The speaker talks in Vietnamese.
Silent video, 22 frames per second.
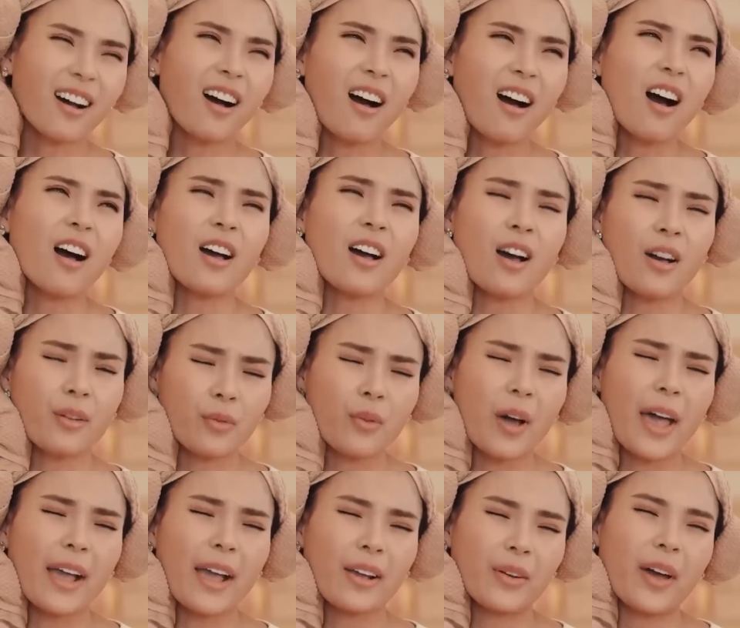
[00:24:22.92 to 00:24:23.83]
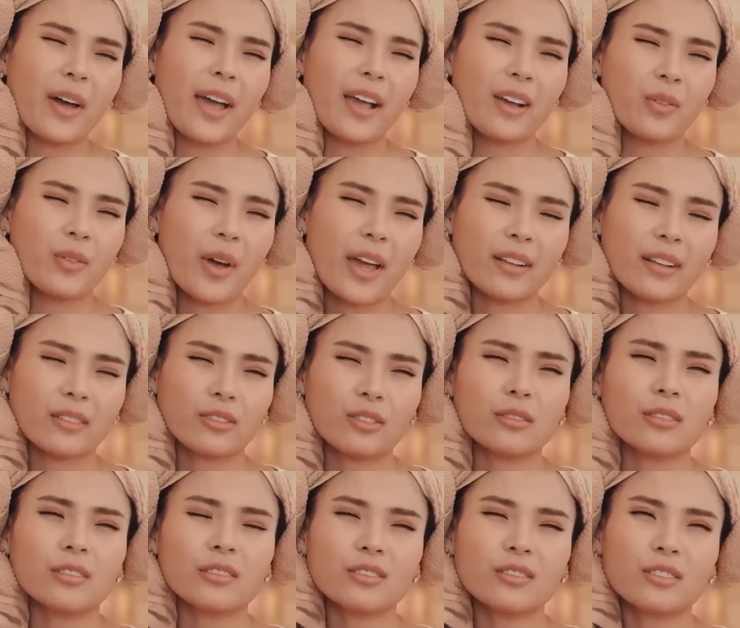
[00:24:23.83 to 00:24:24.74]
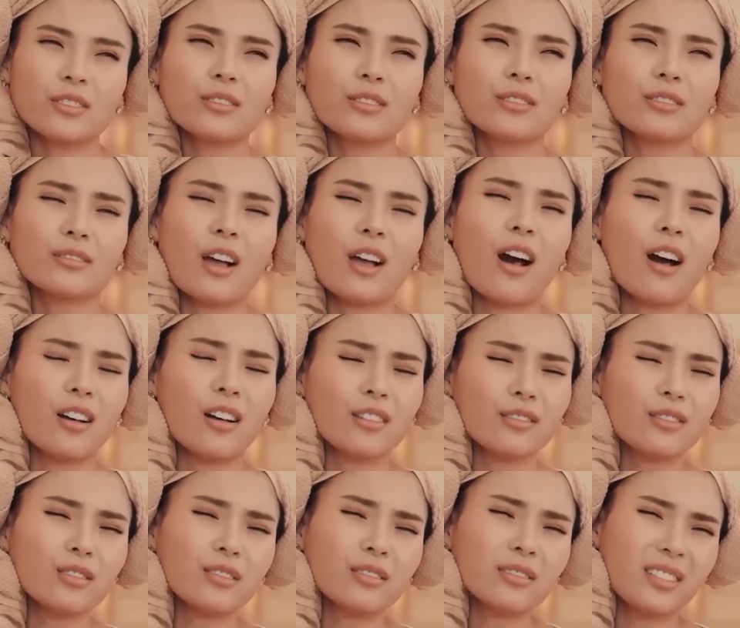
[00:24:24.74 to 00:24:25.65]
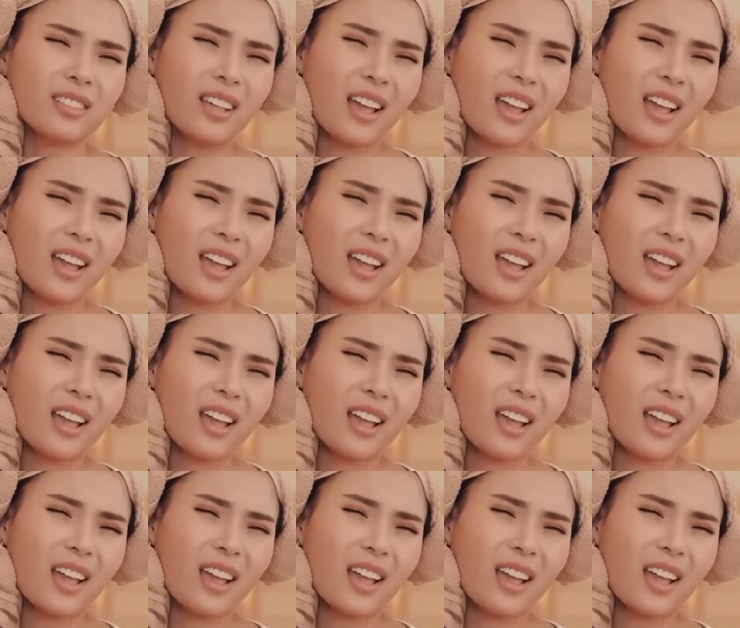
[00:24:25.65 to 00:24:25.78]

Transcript: ngoan ngoan ngoan thương